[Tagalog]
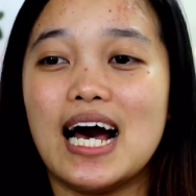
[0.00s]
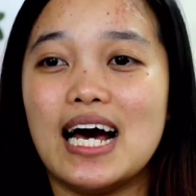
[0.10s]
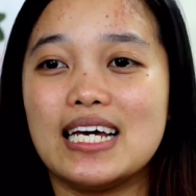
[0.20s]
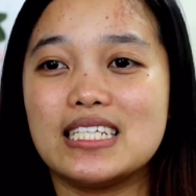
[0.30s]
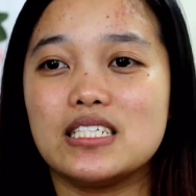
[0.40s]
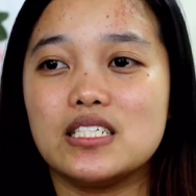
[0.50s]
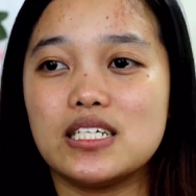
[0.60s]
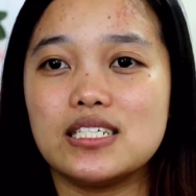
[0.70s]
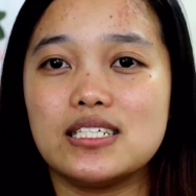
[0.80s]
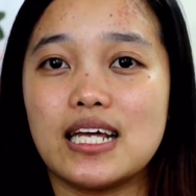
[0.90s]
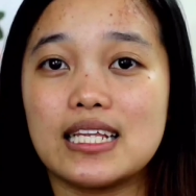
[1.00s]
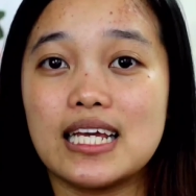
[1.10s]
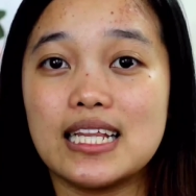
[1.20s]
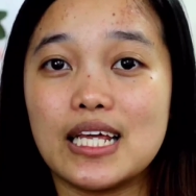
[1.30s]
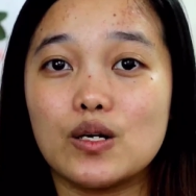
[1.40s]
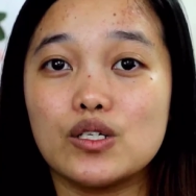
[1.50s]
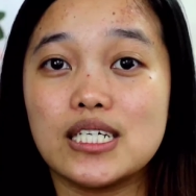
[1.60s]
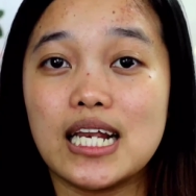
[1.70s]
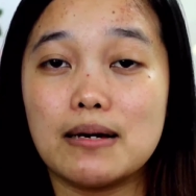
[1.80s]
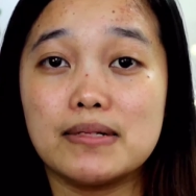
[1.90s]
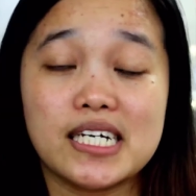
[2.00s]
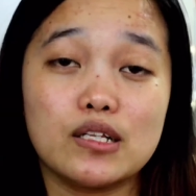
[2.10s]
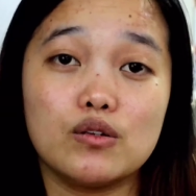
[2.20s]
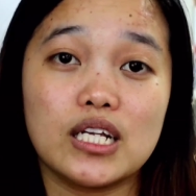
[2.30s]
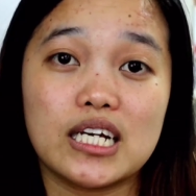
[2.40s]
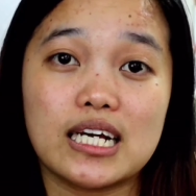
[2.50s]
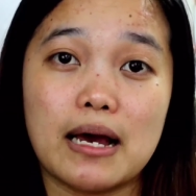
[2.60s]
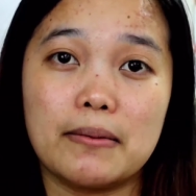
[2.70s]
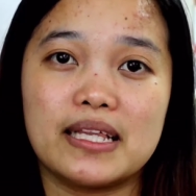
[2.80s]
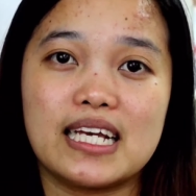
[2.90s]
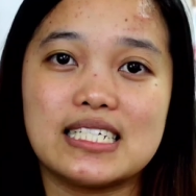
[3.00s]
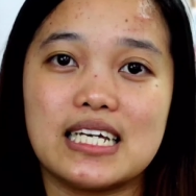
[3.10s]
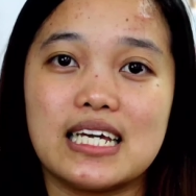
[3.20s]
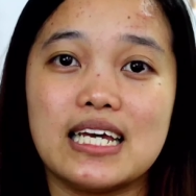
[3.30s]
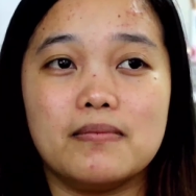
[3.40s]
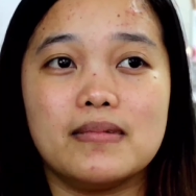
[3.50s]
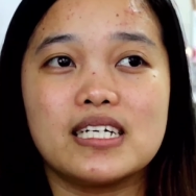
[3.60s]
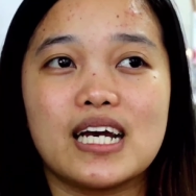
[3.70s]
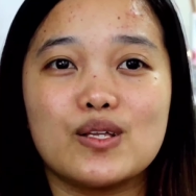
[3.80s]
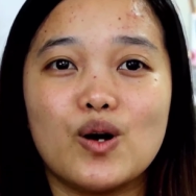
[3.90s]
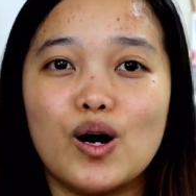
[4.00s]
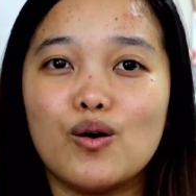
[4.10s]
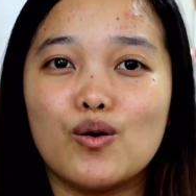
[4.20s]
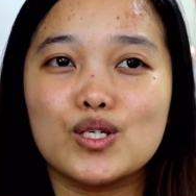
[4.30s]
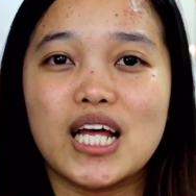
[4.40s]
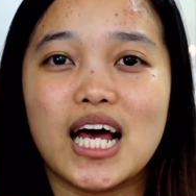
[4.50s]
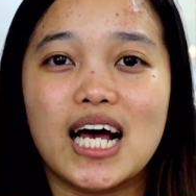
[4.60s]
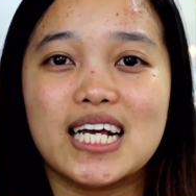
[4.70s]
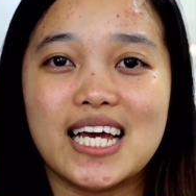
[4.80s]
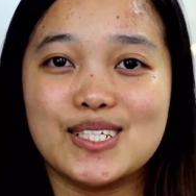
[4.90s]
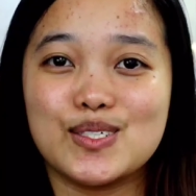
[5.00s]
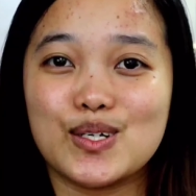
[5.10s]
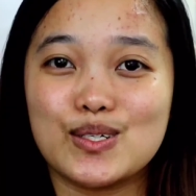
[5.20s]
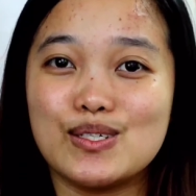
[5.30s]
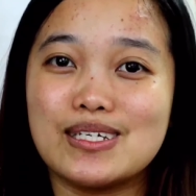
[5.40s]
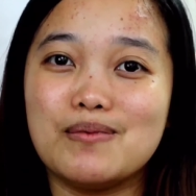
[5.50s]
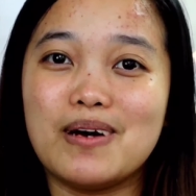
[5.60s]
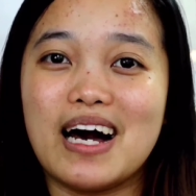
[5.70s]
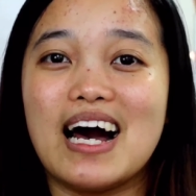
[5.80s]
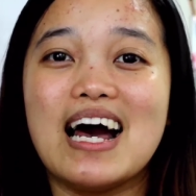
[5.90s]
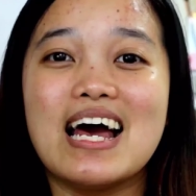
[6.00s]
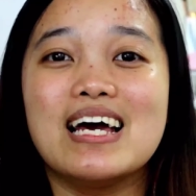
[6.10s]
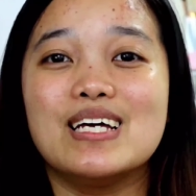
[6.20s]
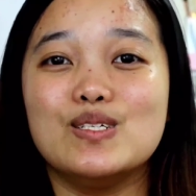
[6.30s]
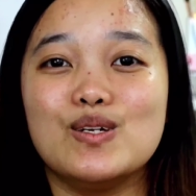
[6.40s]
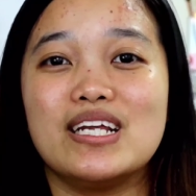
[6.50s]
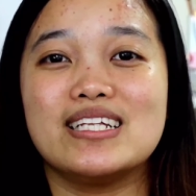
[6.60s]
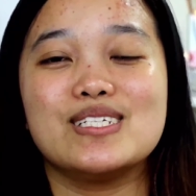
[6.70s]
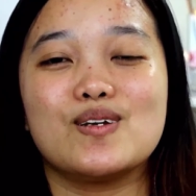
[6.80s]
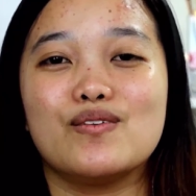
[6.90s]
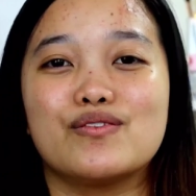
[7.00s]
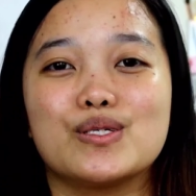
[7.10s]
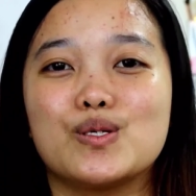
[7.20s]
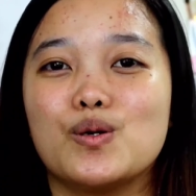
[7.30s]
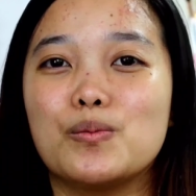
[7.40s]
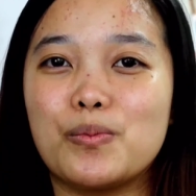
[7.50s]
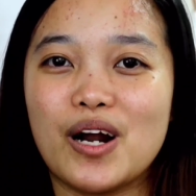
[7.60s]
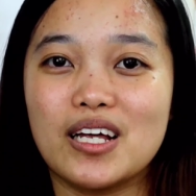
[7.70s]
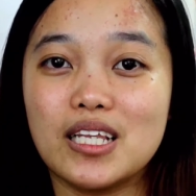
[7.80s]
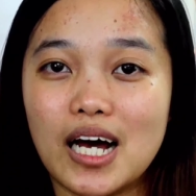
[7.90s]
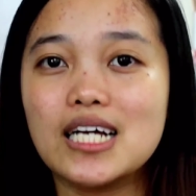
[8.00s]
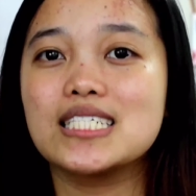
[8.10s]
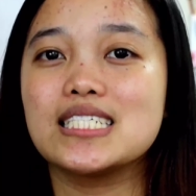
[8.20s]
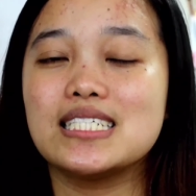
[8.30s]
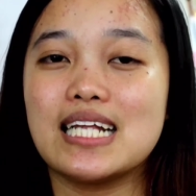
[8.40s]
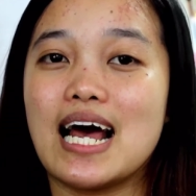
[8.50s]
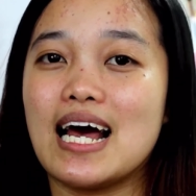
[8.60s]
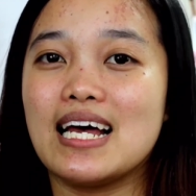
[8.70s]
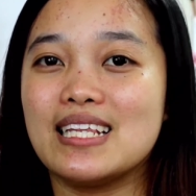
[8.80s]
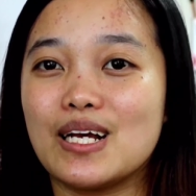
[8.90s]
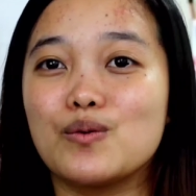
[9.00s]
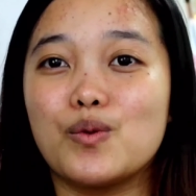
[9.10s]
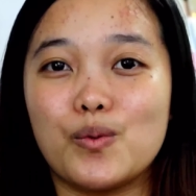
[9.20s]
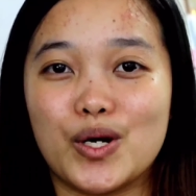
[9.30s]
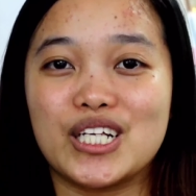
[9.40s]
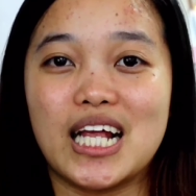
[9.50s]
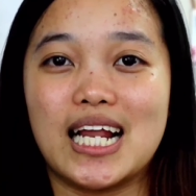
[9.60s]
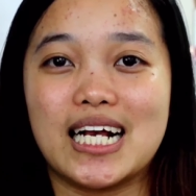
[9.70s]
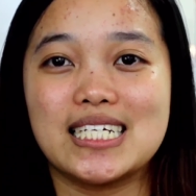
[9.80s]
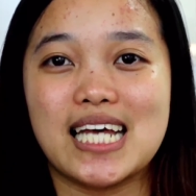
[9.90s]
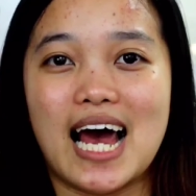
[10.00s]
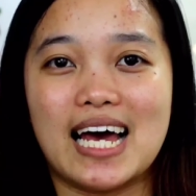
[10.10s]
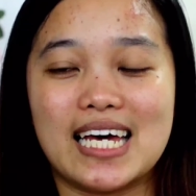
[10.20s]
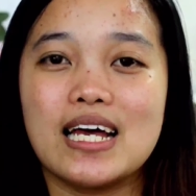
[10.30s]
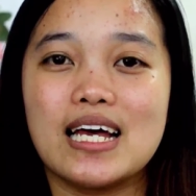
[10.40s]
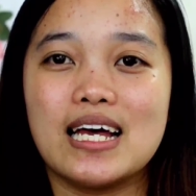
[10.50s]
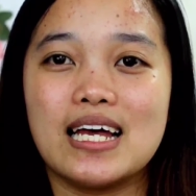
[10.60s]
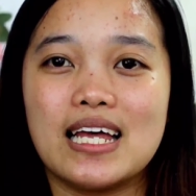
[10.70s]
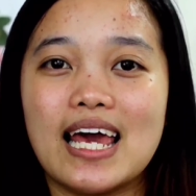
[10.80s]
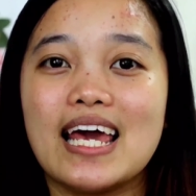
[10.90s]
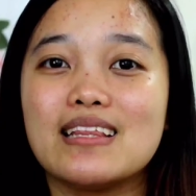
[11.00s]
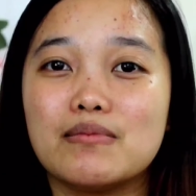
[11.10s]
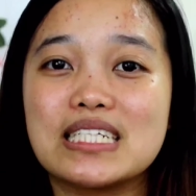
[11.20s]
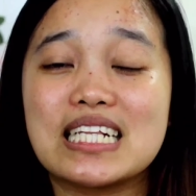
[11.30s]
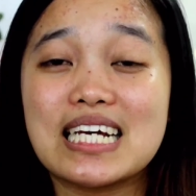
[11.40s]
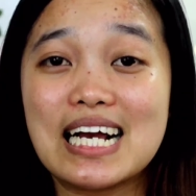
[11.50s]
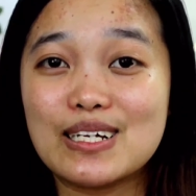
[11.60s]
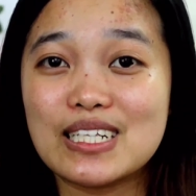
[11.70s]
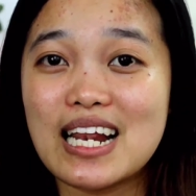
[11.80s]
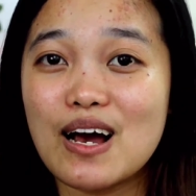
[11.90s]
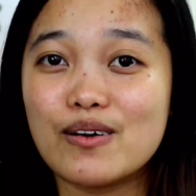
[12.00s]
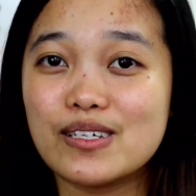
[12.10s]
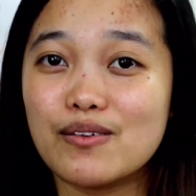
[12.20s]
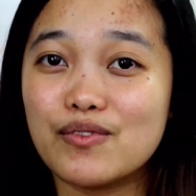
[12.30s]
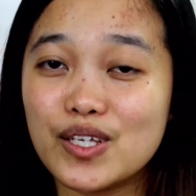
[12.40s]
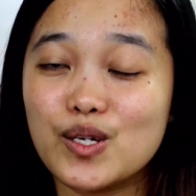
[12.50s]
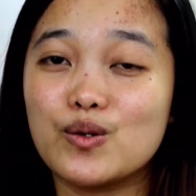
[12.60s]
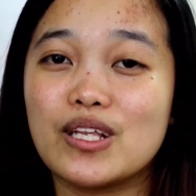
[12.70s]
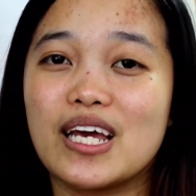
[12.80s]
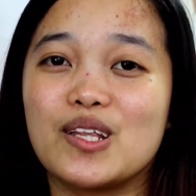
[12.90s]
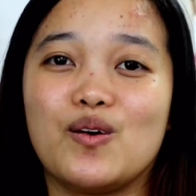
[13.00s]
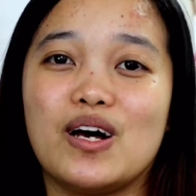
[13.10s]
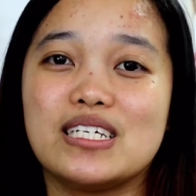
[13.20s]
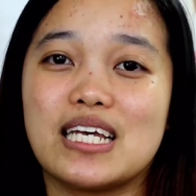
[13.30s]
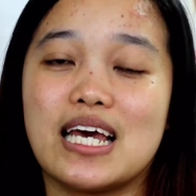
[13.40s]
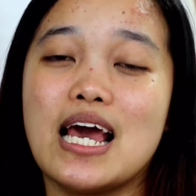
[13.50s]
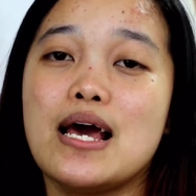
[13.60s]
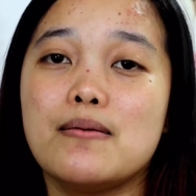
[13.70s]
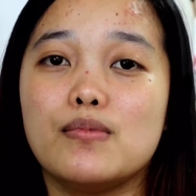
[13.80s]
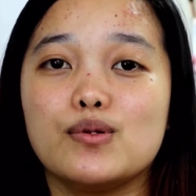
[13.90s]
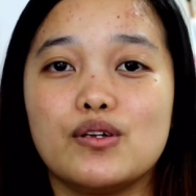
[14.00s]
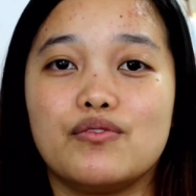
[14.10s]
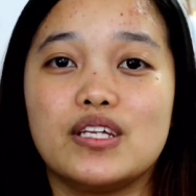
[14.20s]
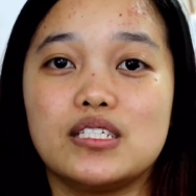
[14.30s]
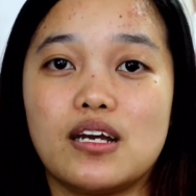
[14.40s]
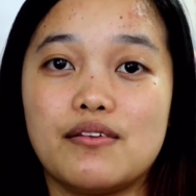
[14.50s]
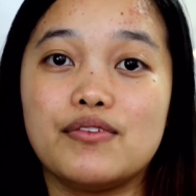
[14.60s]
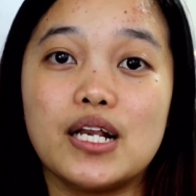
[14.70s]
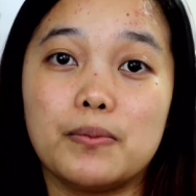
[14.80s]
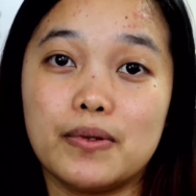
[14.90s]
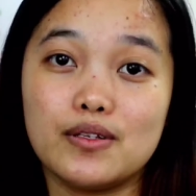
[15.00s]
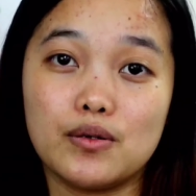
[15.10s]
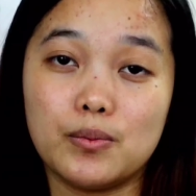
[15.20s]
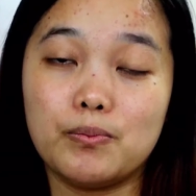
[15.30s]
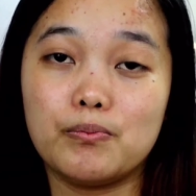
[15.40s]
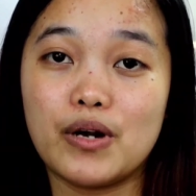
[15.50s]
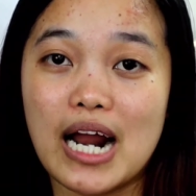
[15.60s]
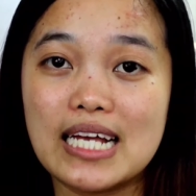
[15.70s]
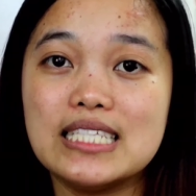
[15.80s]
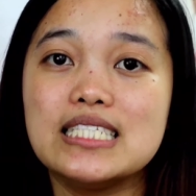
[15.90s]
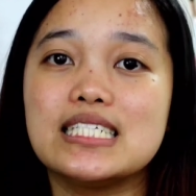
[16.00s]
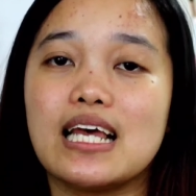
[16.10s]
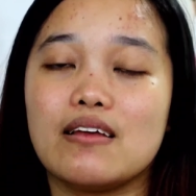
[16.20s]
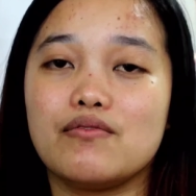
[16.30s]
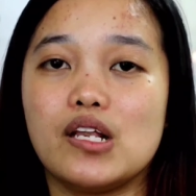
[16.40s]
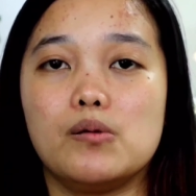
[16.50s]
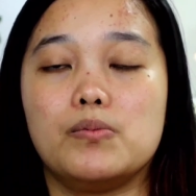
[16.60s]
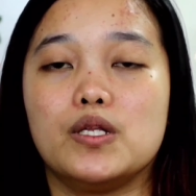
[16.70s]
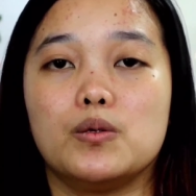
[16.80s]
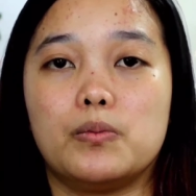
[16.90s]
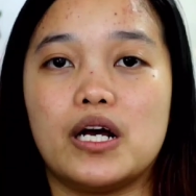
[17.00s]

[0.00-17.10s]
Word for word: Uh, it's just that hindi ko sila masyadong nagagamit kasi masyado akong nag-enjoy dun sa mga newly discovered kong products na nagbo-work talaga sa akin. And magtatagalig na lang ako sa video na ito kasi most of these are Filipino brands and Filipino